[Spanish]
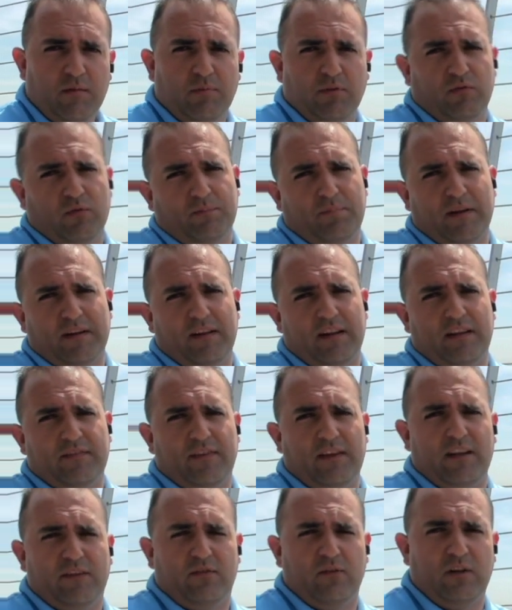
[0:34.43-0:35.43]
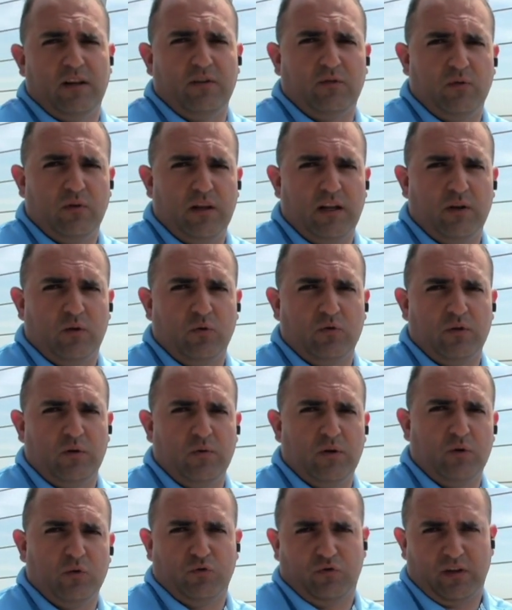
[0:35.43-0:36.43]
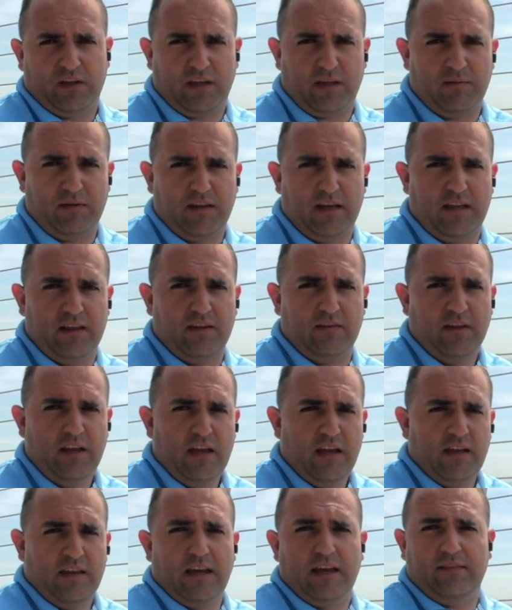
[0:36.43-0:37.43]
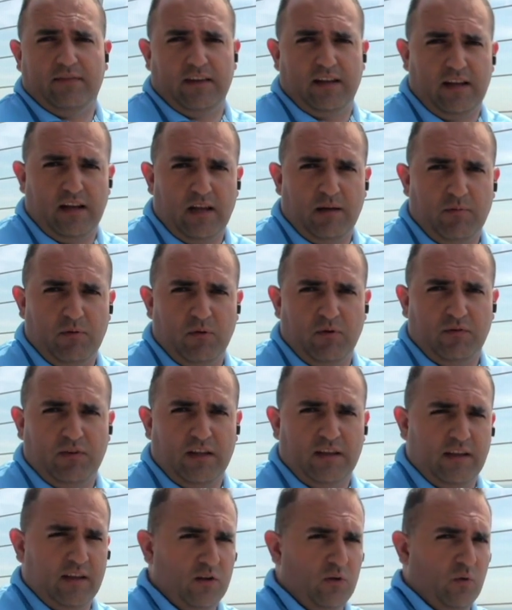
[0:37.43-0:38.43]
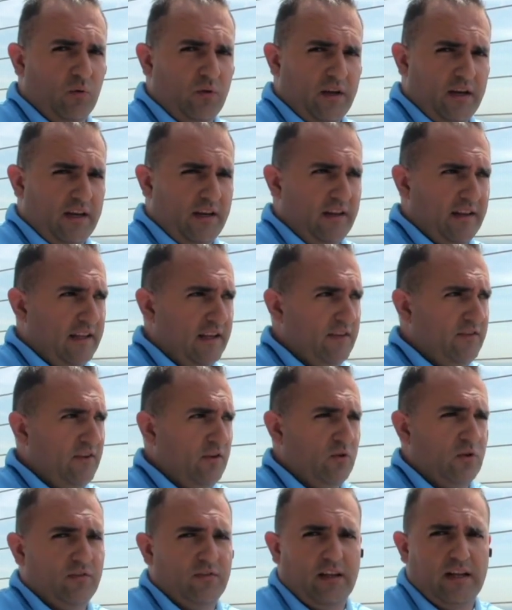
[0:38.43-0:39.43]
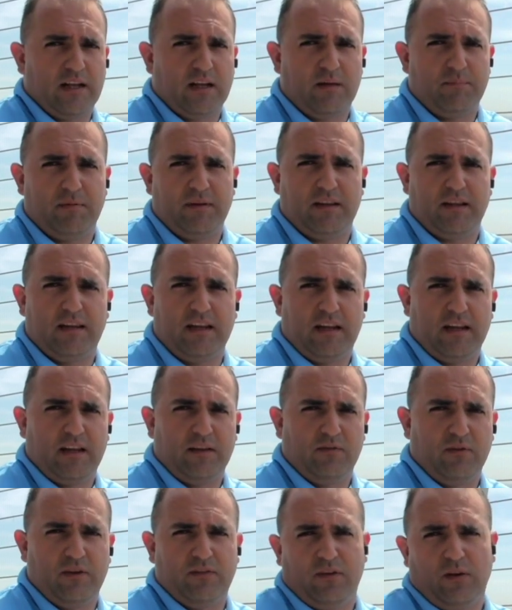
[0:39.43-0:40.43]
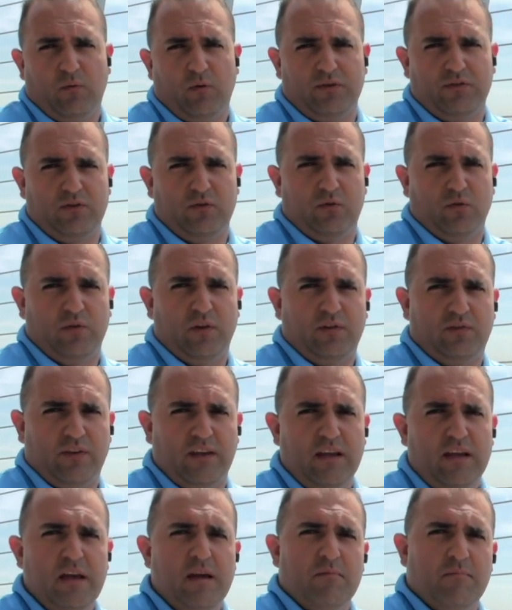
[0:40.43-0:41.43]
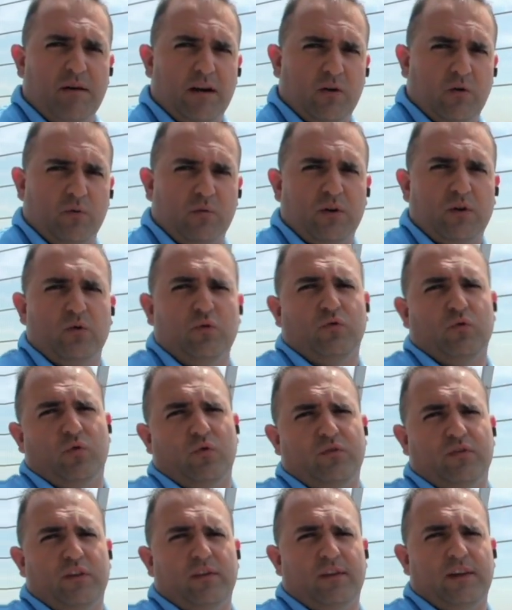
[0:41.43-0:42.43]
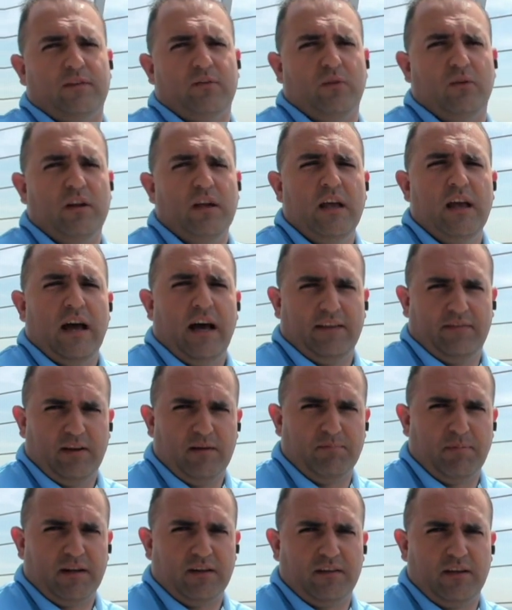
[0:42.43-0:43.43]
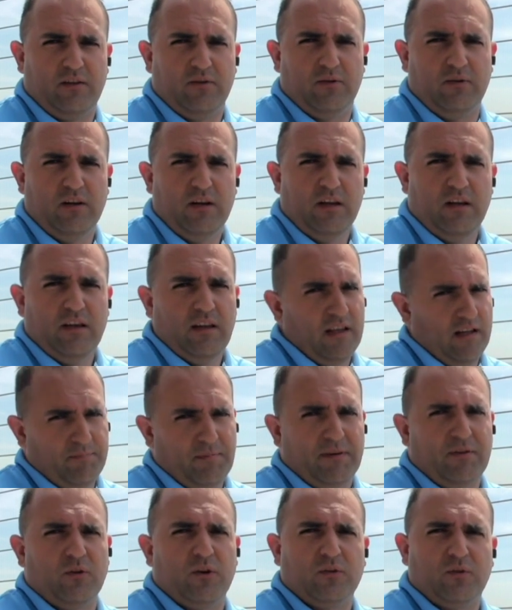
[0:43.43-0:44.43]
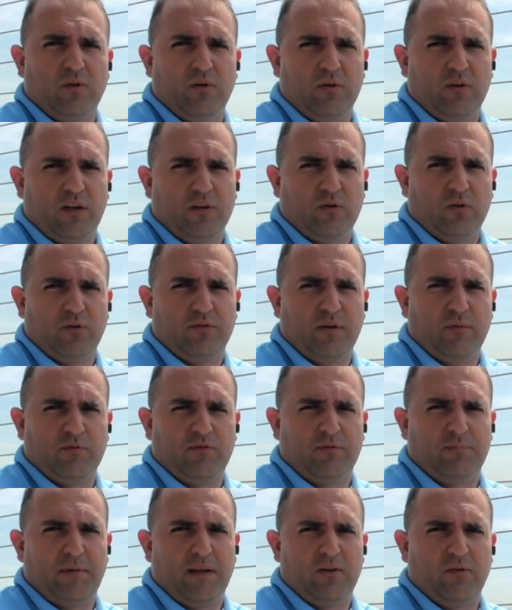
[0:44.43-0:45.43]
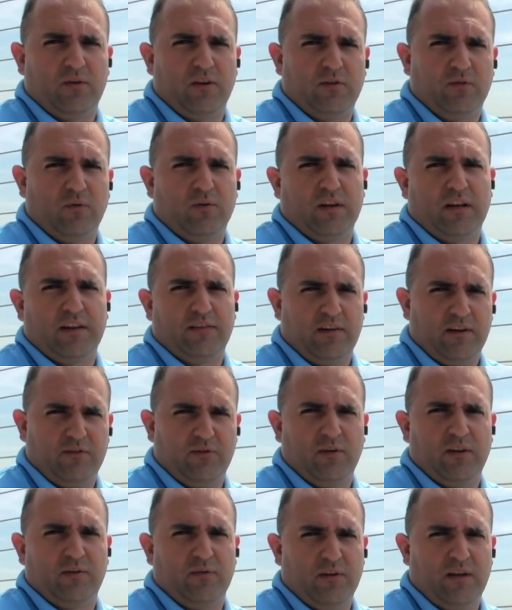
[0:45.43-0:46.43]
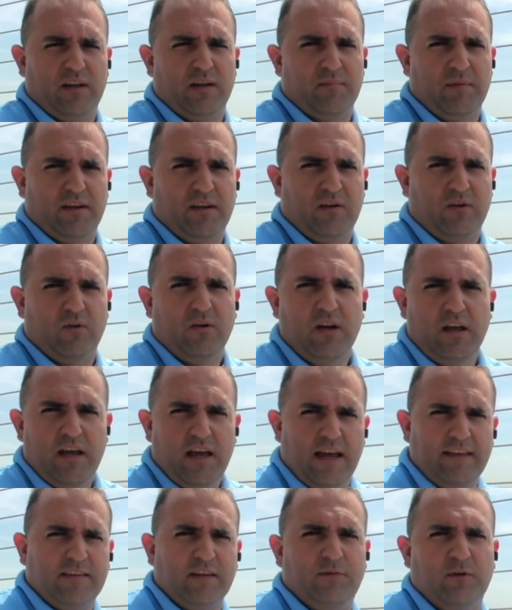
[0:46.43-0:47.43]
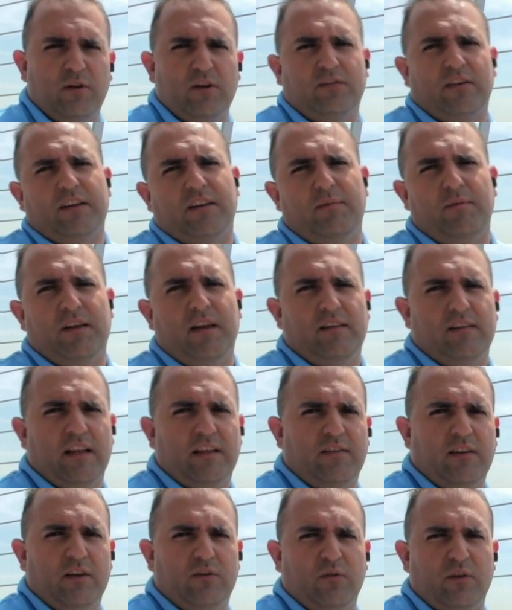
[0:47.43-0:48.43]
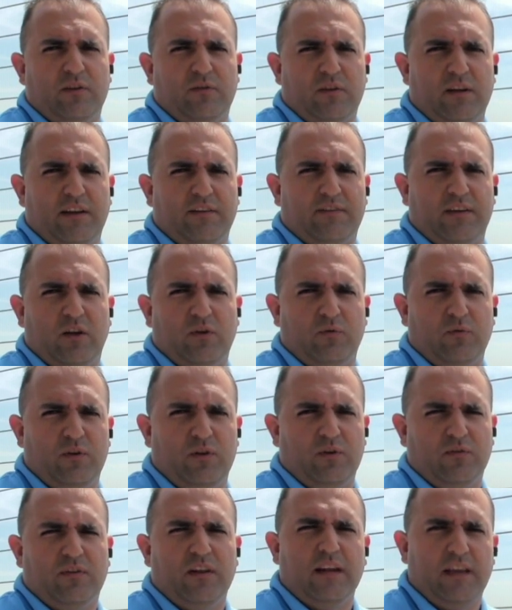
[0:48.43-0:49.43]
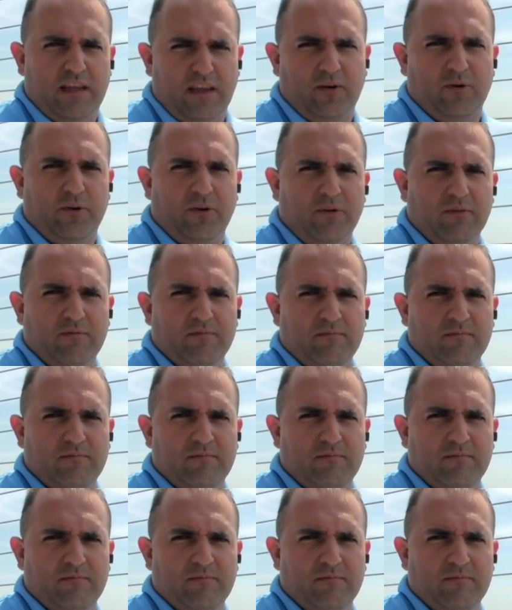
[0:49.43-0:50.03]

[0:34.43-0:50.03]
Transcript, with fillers: Por su parte, la selección nacional continúa con sus actividades, ya está en el avión, está yendo derechito hacia la capital de la nación, hacia Washington DC, para continuar con su concentración hacia el partido, el partido que, que todos estamos esperando que es contra la Selección Nacional de México. Estas fueron las actividades de la Selección Nacional de Estados Unidos el día de hoy.